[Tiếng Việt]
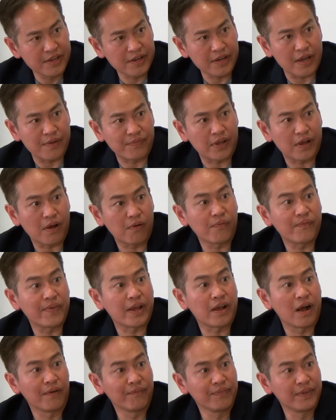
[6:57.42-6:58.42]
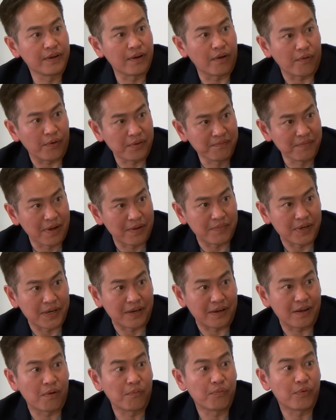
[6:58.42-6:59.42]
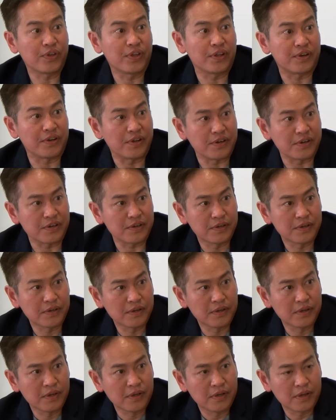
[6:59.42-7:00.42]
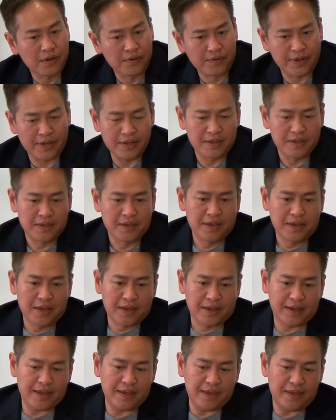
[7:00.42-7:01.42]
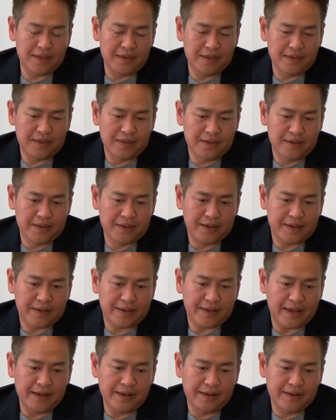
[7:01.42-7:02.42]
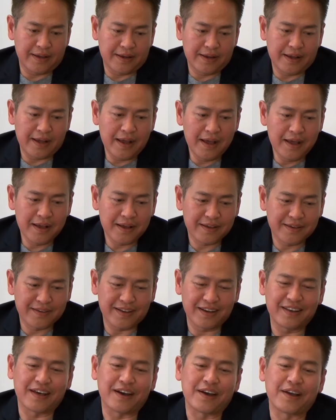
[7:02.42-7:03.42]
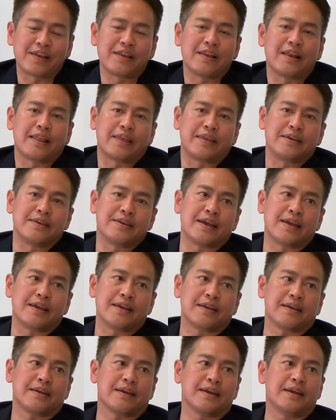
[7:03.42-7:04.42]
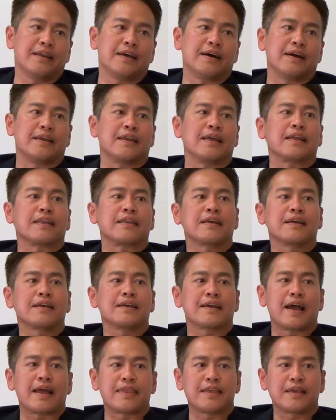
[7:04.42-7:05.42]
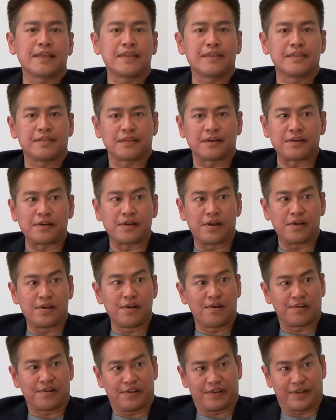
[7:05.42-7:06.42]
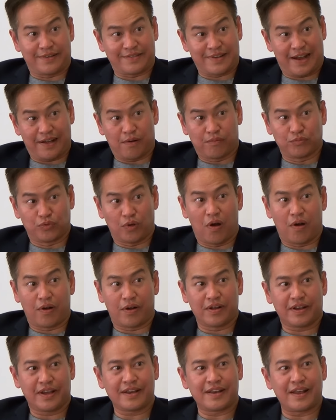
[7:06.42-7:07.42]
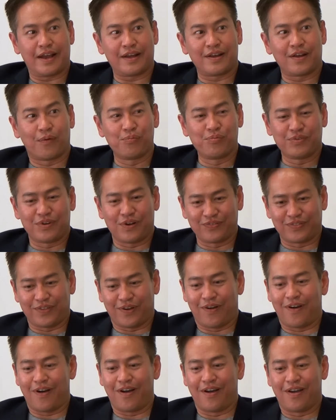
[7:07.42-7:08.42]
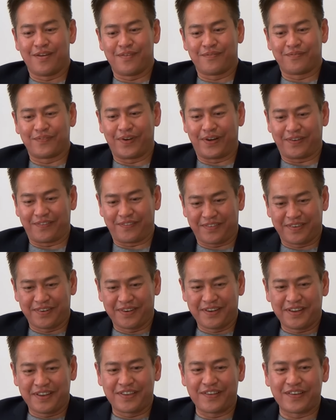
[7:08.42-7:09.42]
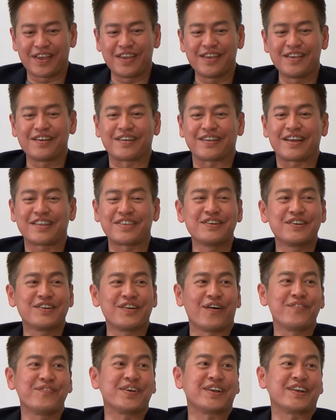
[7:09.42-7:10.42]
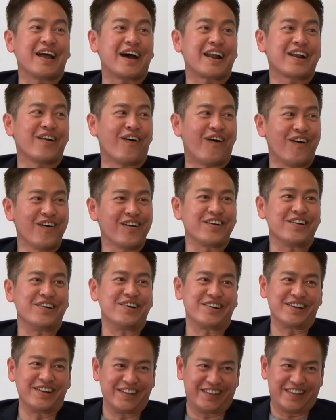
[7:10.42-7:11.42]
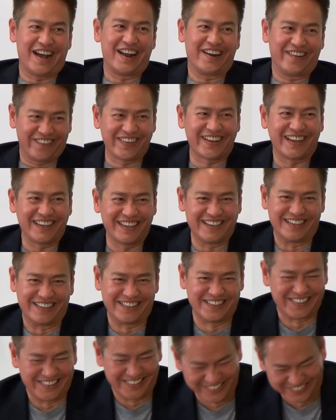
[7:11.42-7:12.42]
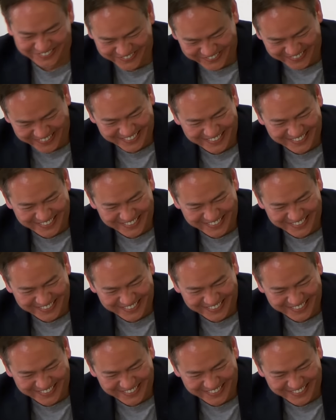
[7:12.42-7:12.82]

chuyên nghiệp thì không có bị khớp đến nỗi mà mình không có dịch được ok cái cái cái cái cái, cái lợi là như vậy cái lợi là tất cả những cái từ ngữ hồi người ta xài trong tòa đó cái hệ thống trong tòa mình nhiều khi người ta chưa nói mình đã đoán được người ta nói cái gì rồi yeah. Dạ.